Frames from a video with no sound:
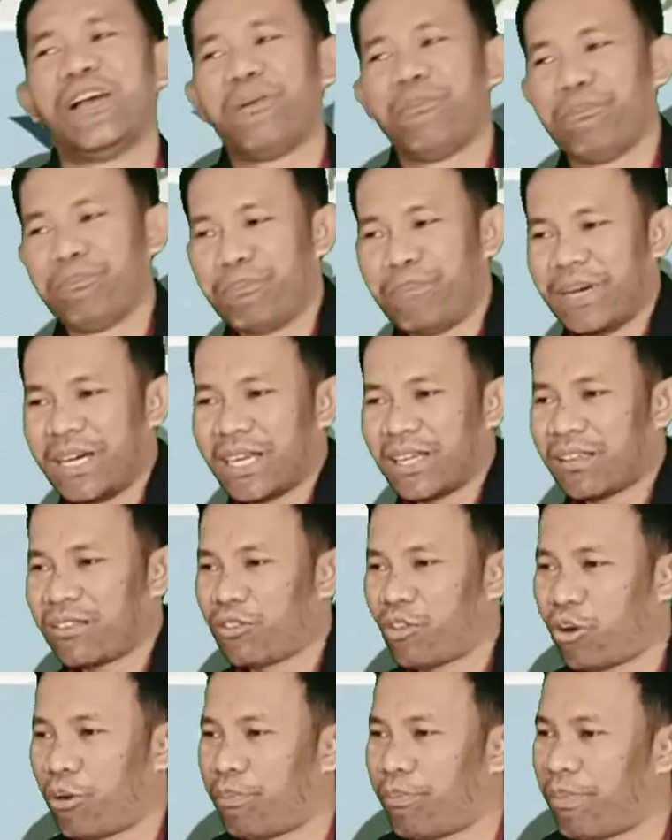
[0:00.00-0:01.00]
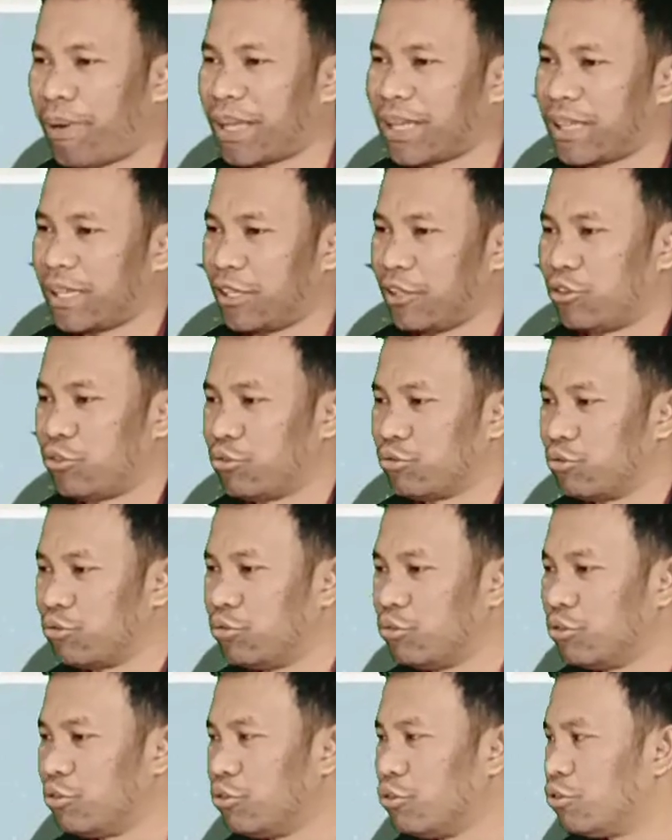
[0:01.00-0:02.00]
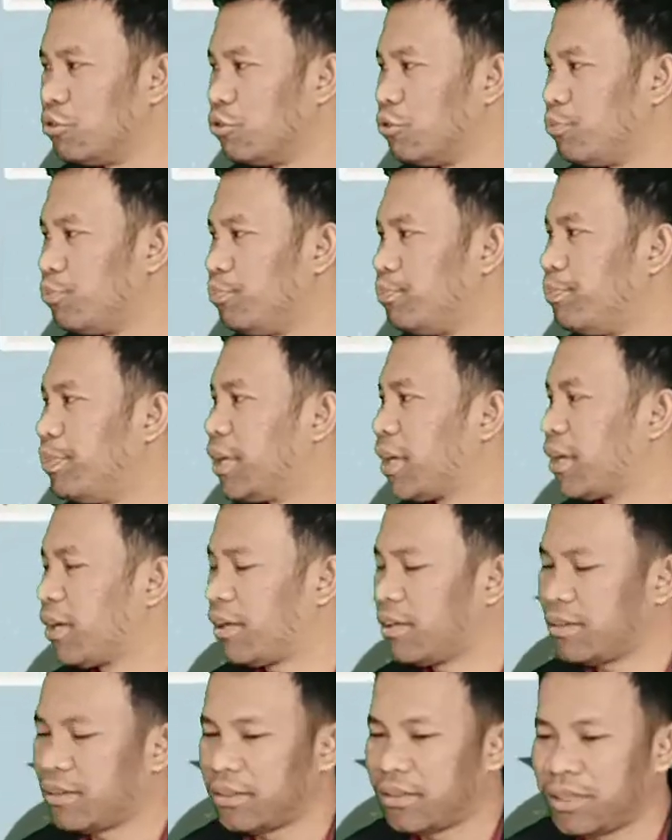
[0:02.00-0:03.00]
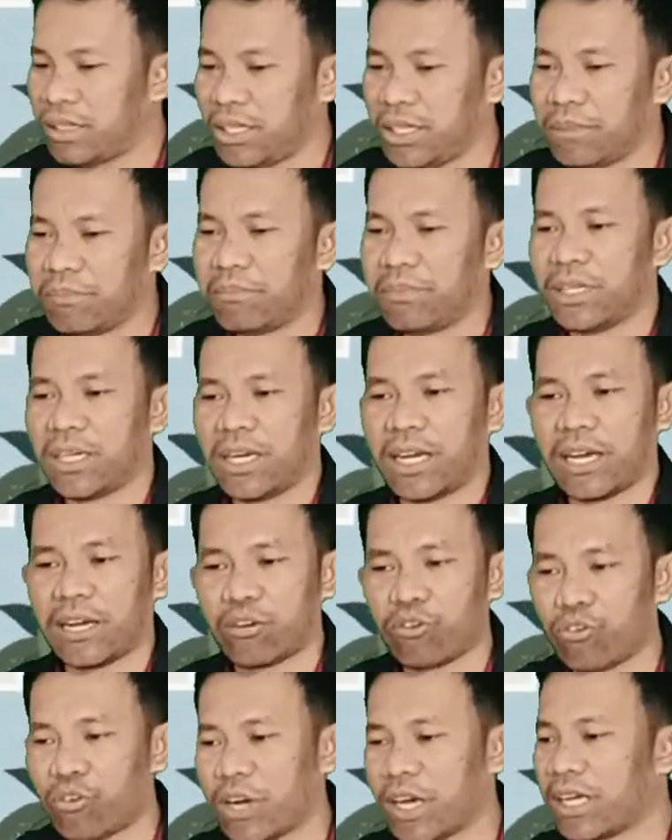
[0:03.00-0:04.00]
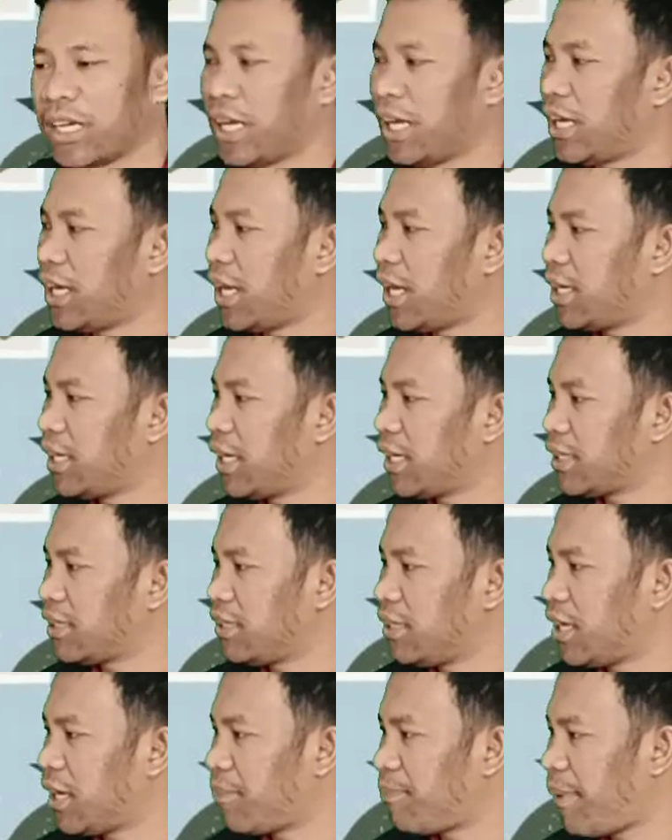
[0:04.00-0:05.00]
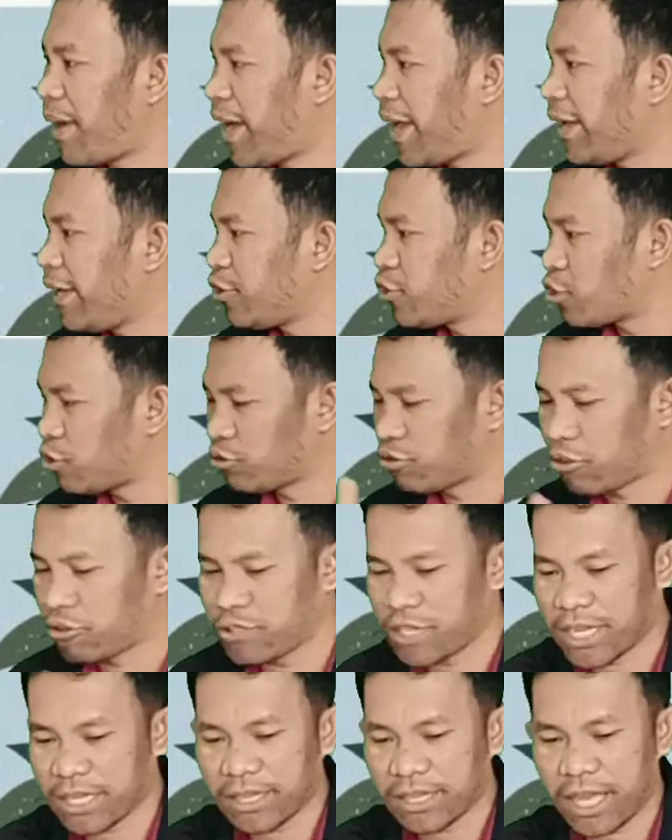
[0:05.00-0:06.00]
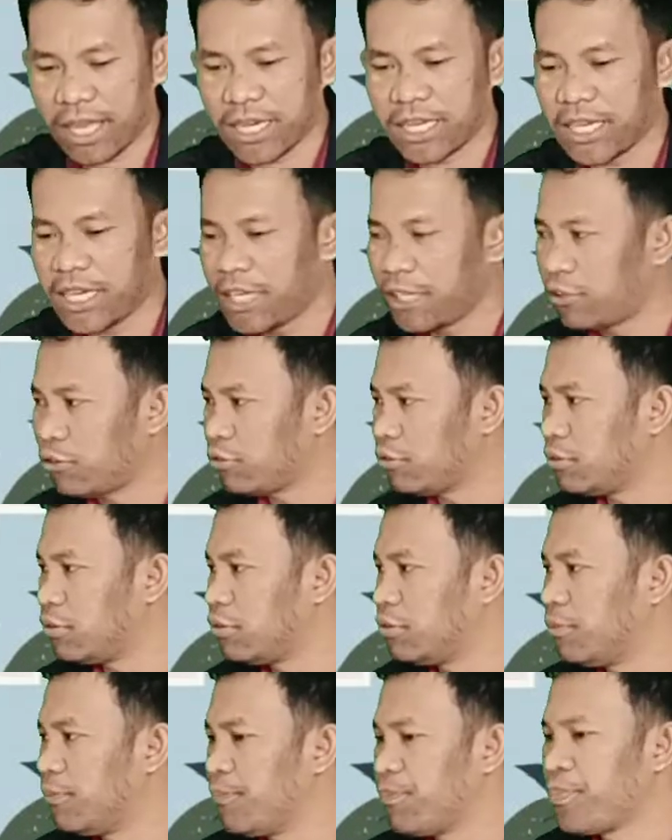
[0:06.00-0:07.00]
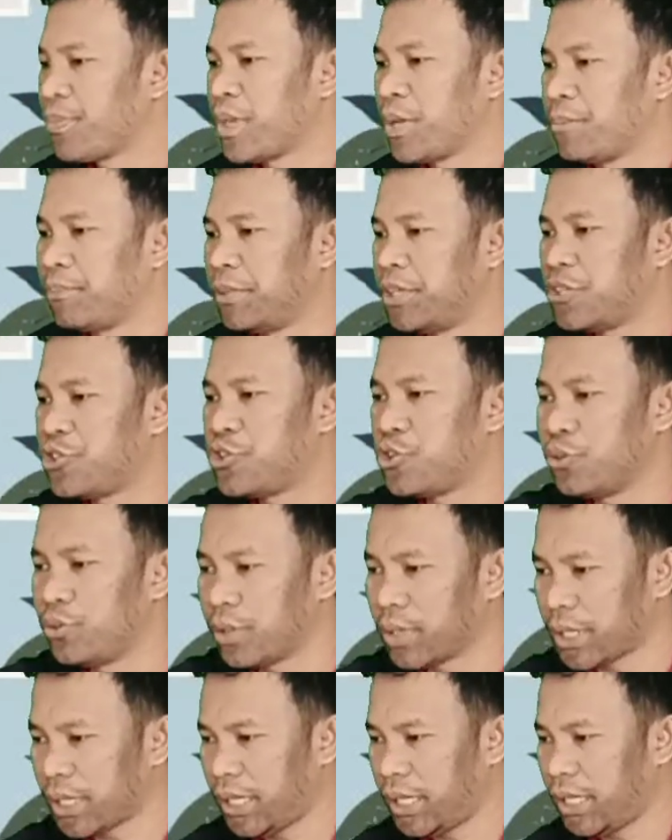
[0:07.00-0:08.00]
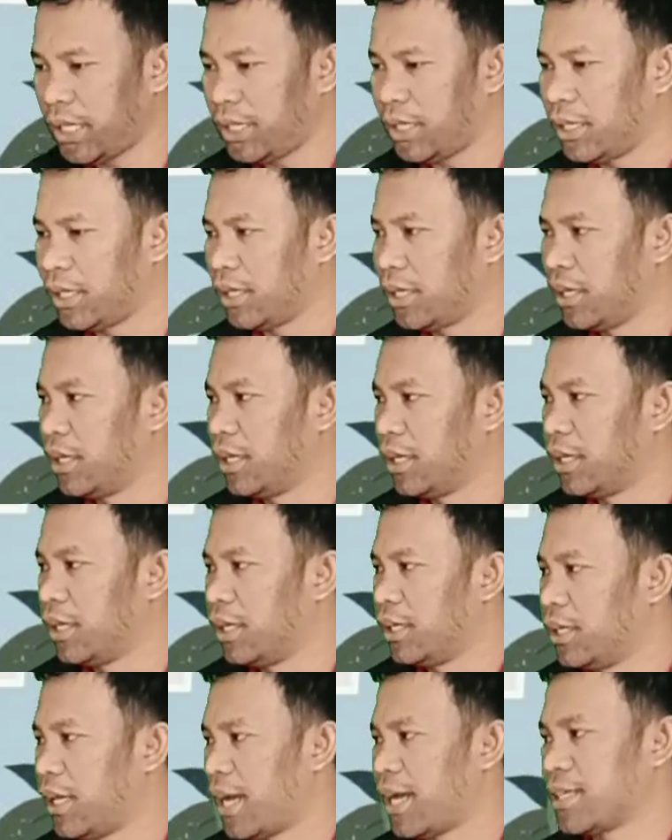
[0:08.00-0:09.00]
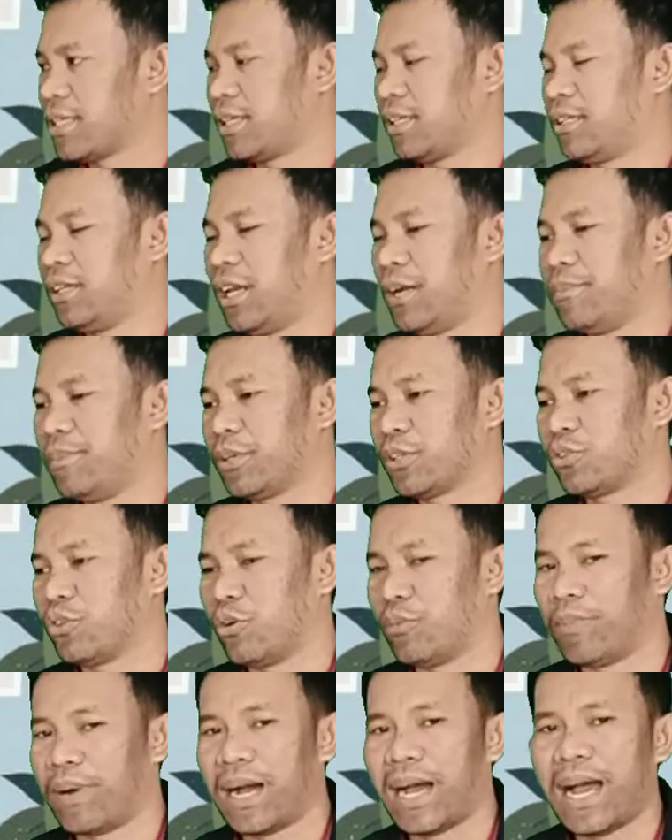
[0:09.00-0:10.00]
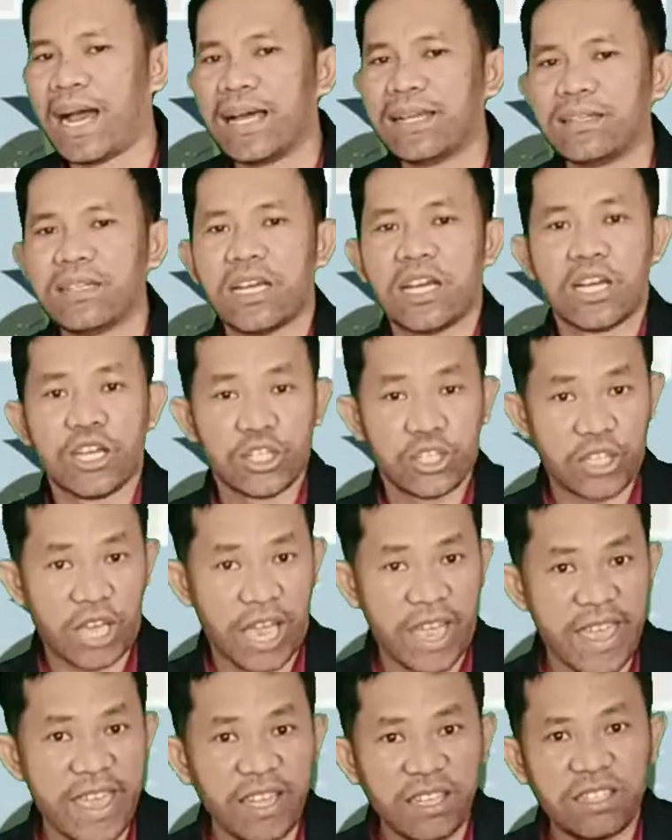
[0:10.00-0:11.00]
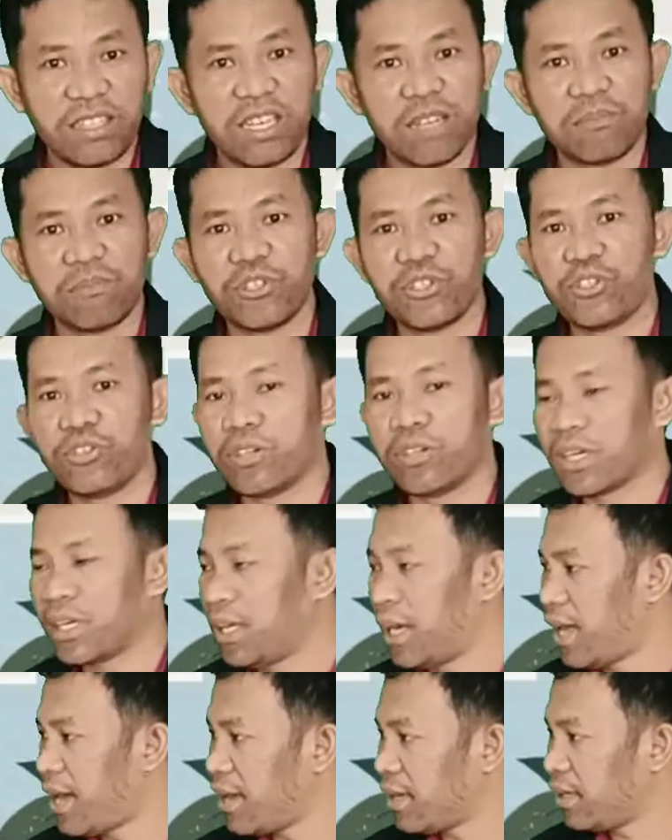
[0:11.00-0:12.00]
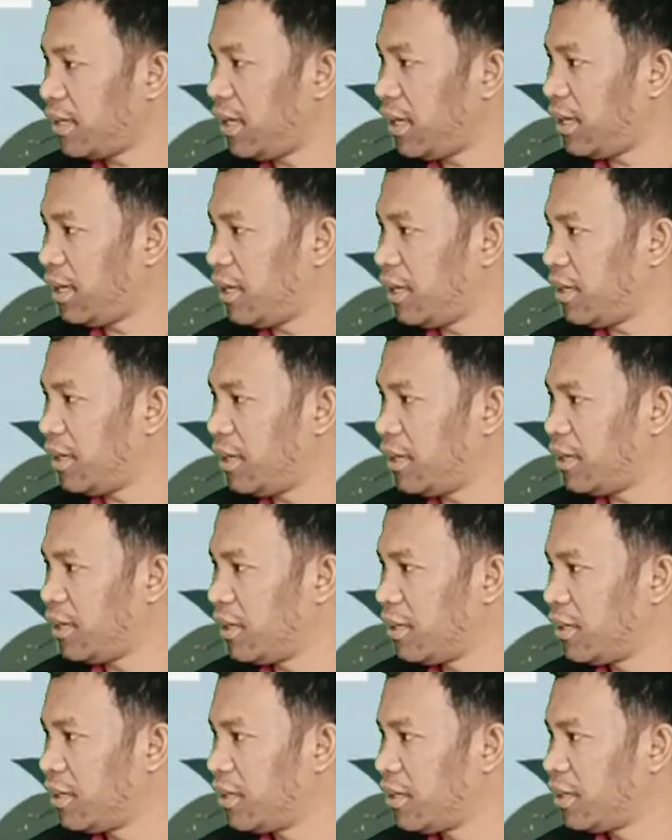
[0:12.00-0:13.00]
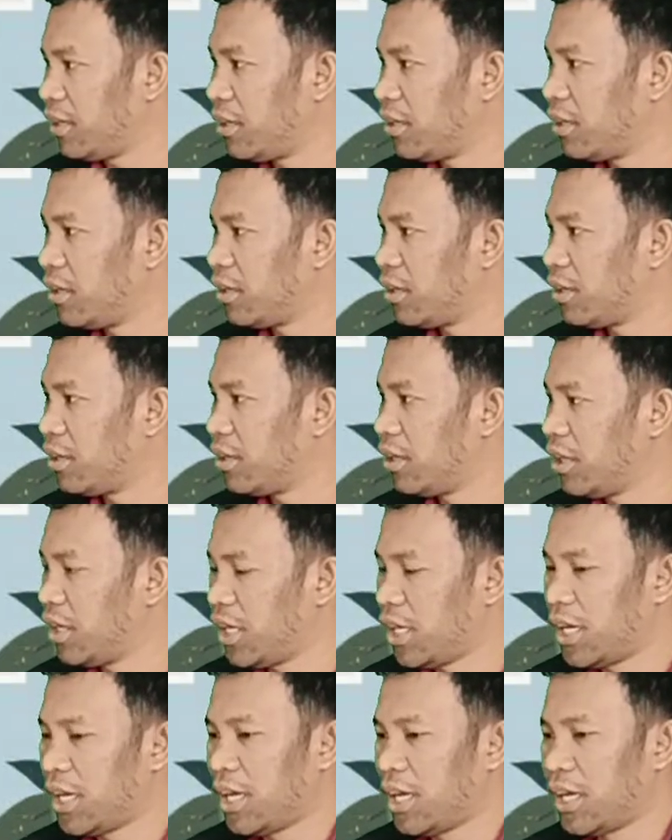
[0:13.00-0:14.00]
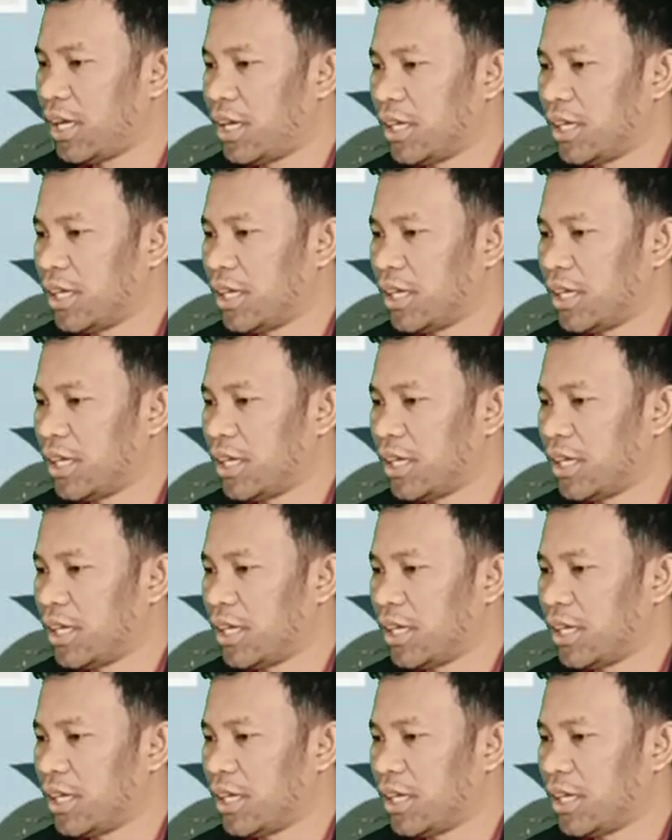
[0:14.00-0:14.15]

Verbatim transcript: Bertobat itu berhenti melakukan hal-hal yang tidak baik. Contohnya tadi itu mencuri. Nah, setelah bertobat, saya tidak mencuri lagi. Oh.